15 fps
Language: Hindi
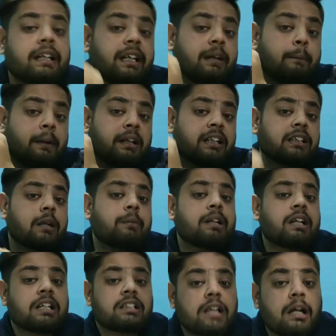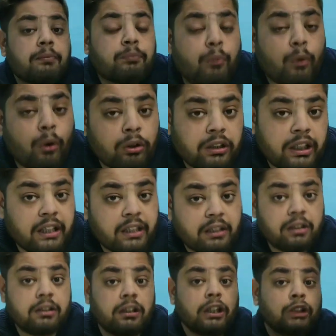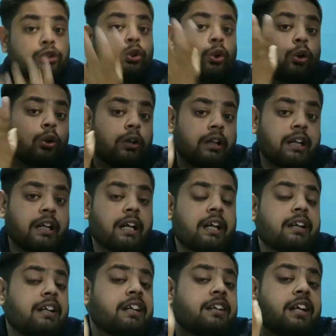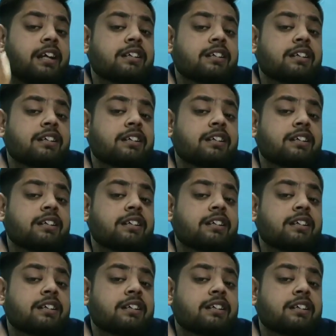कि मनिंदर मिट्टा साहब बहुत एक जो एंटी